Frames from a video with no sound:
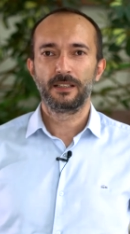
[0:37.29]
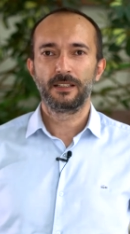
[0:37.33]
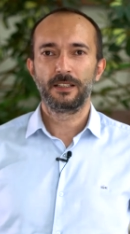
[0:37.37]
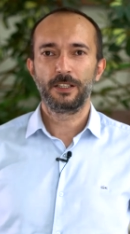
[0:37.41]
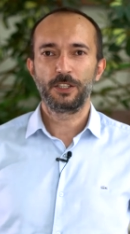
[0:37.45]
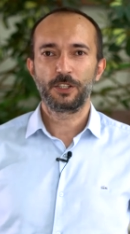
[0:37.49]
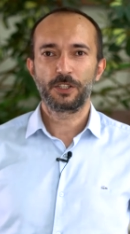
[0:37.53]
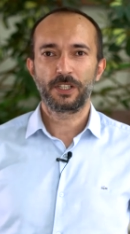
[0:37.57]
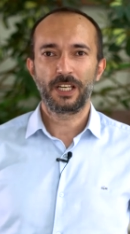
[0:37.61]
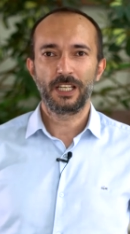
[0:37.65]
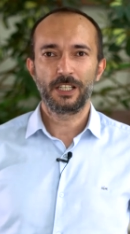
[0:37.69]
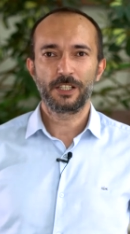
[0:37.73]

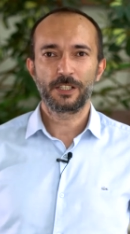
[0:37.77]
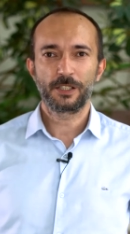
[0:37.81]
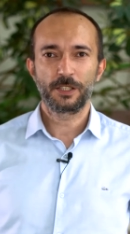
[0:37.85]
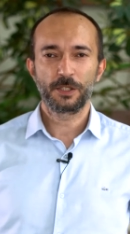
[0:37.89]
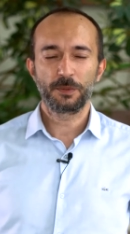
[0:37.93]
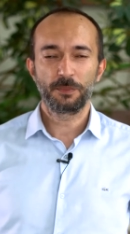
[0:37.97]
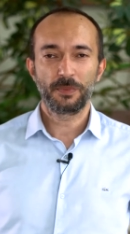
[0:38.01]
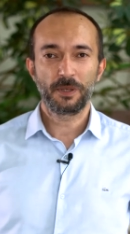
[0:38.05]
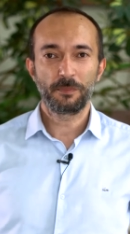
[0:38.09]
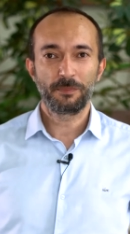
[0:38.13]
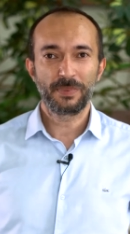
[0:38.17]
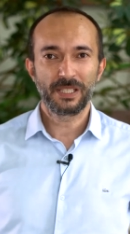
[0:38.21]
İş
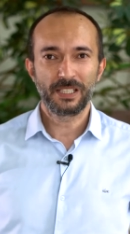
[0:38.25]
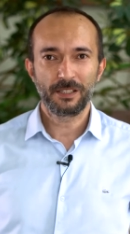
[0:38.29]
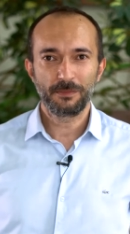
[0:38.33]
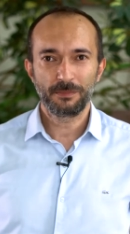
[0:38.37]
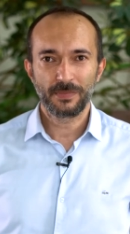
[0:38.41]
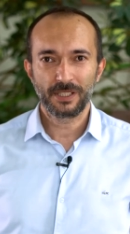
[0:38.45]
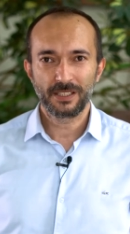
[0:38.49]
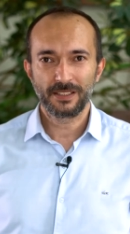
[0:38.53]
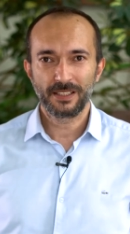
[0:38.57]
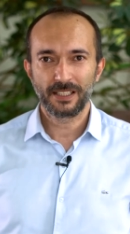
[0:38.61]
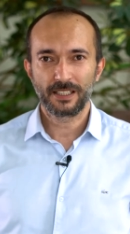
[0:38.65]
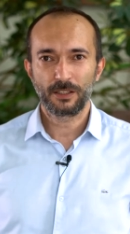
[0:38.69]
geliştirme
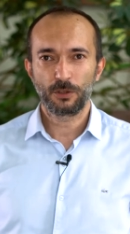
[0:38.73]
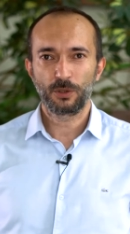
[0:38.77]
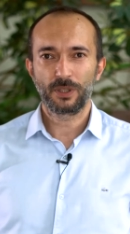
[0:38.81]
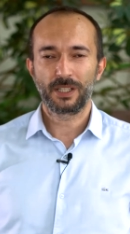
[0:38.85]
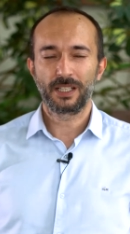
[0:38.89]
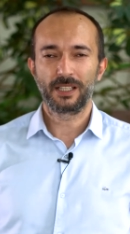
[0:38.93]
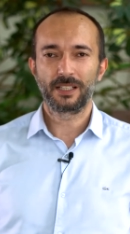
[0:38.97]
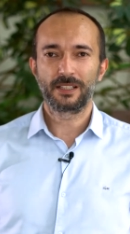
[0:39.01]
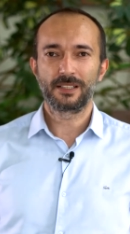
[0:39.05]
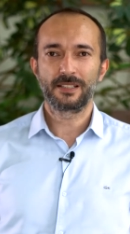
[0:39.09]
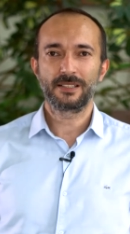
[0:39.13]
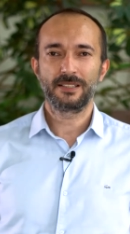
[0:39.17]
birim lideri
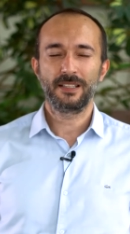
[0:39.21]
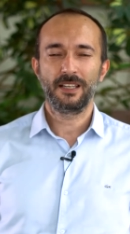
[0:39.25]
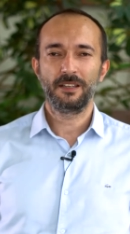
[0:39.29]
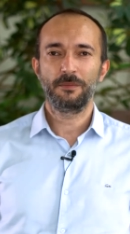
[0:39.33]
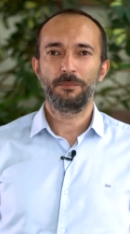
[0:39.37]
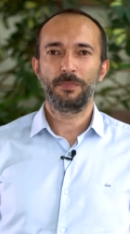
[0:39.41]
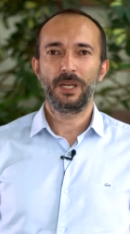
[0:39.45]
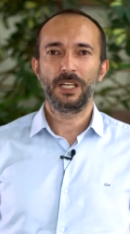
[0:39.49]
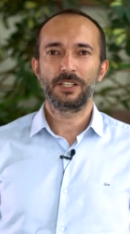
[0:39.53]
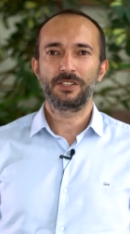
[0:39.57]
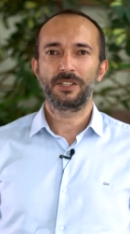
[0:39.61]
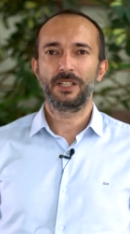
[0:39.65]
olarak
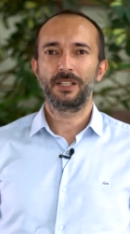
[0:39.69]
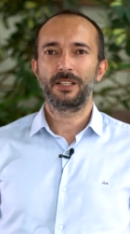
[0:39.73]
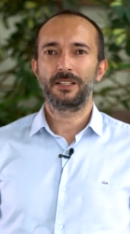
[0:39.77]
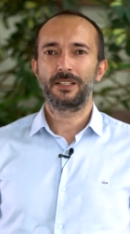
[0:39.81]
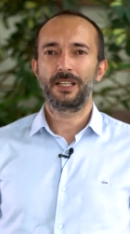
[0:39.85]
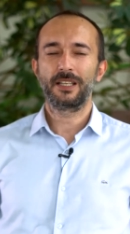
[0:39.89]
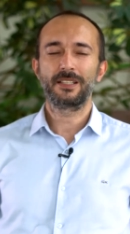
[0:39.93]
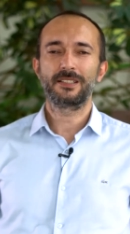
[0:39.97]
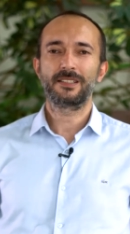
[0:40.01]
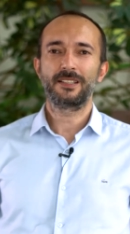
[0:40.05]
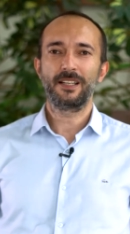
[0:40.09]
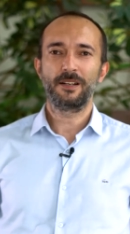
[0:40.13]
ise BÇK
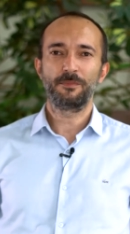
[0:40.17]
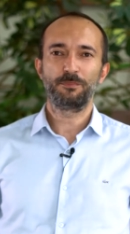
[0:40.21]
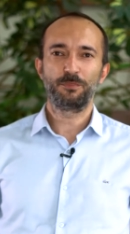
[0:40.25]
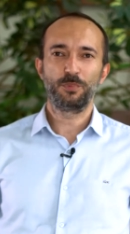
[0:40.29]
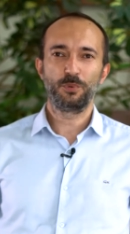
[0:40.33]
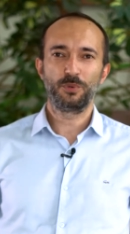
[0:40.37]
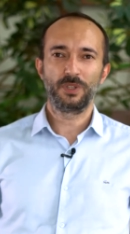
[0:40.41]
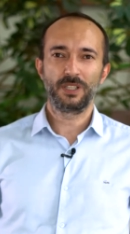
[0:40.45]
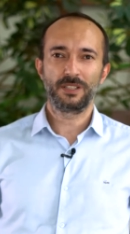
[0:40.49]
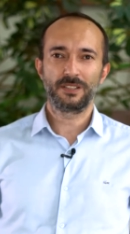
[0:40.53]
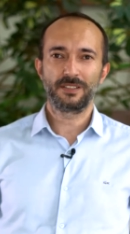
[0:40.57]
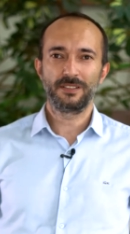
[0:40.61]
Gestamp
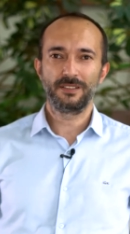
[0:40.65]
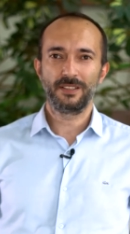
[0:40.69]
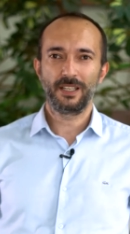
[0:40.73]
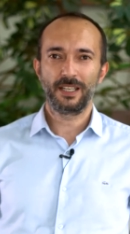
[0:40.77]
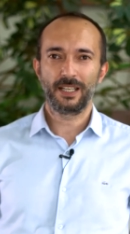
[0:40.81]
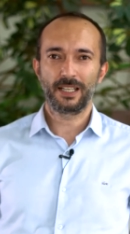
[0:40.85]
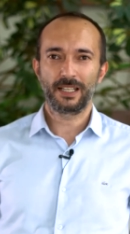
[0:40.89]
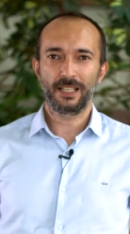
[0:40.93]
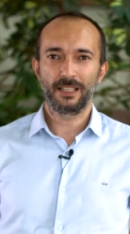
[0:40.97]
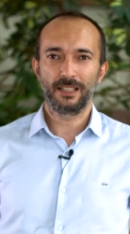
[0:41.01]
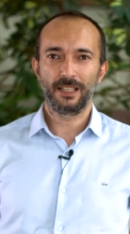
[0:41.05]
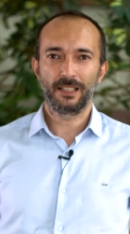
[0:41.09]
bünyesinde
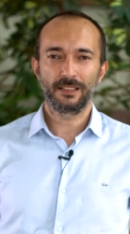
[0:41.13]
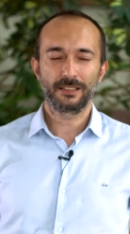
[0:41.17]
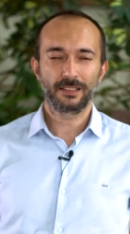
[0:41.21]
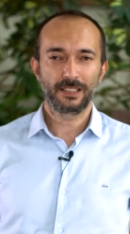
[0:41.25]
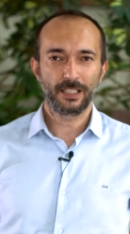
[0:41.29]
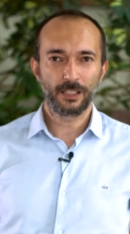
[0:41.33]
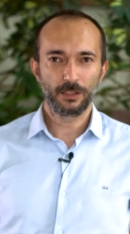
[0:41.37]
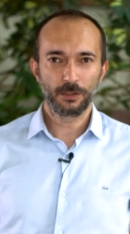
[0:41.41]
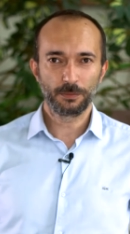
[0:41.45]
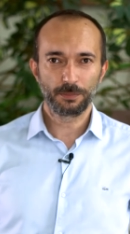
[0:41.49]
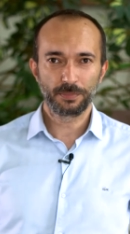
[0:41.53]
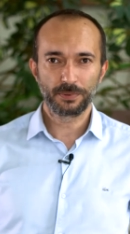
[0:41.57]
yer alan
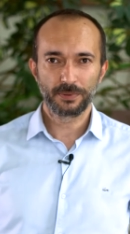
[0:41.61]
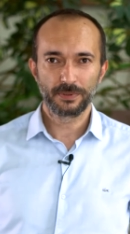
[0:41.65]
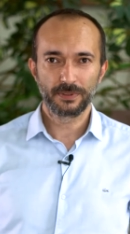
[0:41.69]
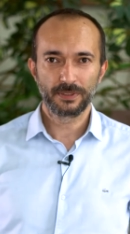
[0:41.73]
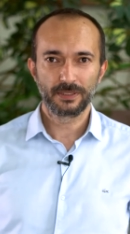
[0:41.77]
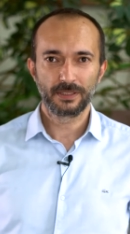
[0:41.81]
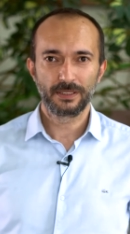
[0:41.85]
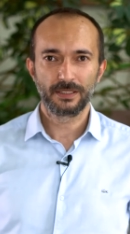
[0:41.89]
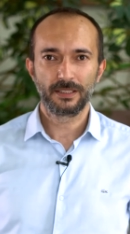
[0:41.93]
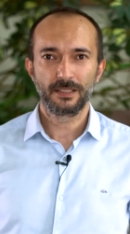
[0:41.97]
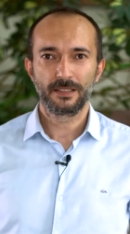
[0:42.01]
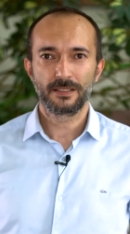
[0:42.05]
kalıp,
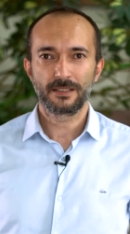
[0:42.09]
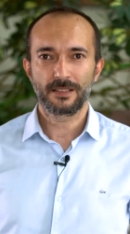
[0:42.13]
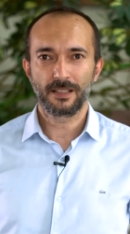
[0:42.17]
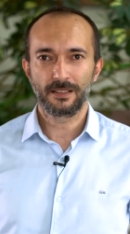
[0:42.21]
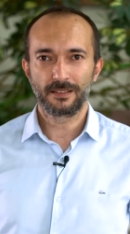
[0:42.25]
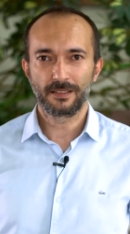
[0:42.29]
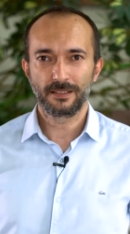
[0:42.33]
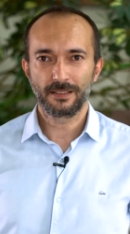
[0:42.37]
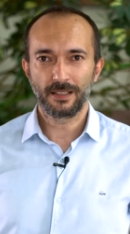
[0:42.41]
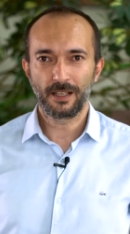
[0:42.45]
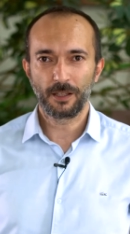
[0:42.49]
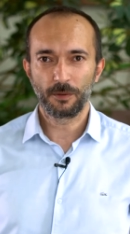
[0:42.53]

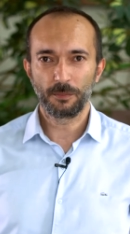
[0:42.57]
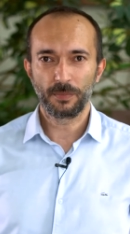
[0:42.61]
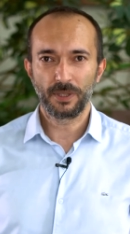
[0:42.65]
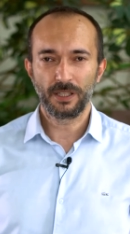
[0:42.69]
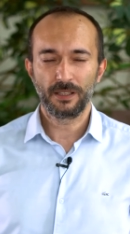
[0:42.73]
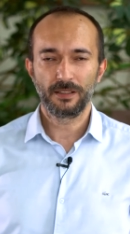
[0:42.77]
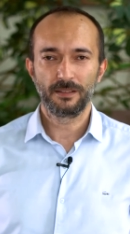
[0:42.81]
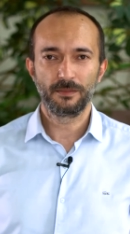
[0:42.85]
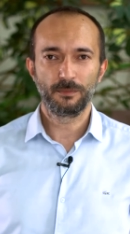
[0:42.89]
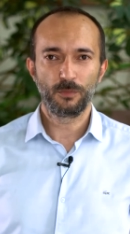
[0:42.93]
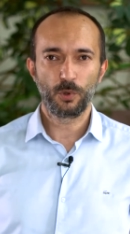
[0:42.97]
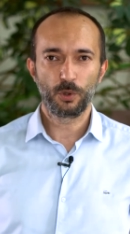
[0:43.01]
satın
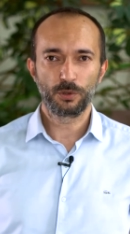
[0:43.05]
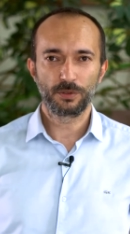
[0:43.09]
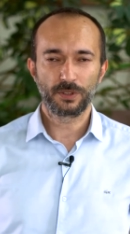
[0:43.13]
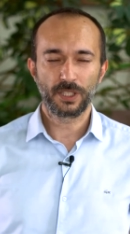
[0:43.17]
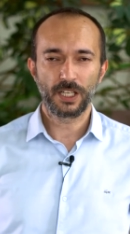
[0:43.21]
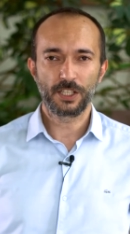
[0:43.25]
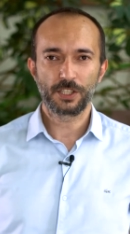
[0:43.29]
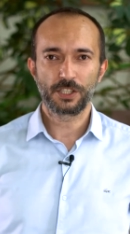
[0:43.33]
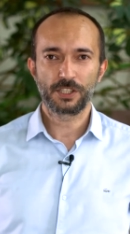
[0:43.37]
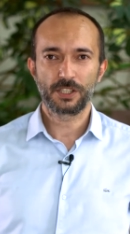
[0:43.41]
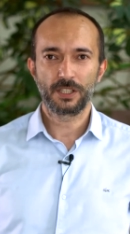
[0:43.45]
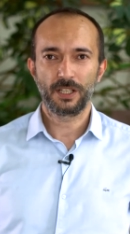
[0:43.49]
alma,
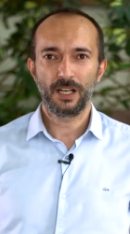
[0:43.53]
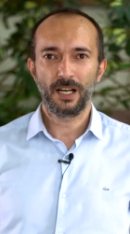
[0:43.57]
montaj,